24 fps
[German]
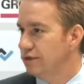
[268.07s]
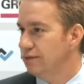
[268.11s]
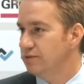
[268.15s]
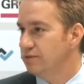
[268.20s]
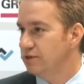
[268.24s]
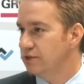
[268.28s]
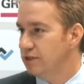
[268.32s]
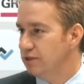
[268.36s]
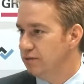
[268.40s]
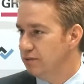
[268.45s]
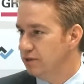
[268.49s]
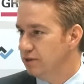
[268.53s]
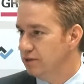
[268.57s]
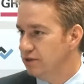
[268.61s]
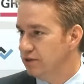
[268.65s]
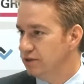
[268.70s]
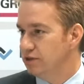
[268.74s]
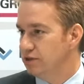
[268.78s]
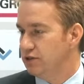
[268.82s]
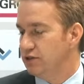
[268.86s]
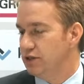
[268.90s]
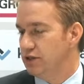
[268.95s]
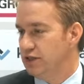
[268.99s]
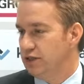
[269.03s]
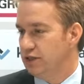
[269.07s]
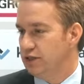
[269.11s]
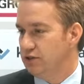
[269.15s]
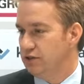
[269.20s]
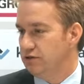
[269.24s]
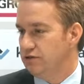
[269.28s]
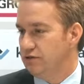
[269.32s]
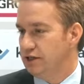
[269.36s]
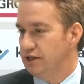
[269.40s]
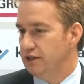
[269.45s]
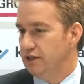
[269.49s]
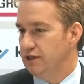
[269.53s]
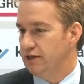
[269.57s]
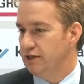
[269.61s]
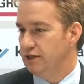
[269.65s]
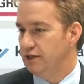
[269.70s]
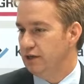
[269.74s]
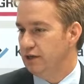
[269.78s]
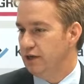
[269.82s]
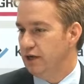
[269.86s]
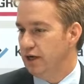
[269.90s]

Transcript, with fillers: haben selber dieses Gerät entwickelt,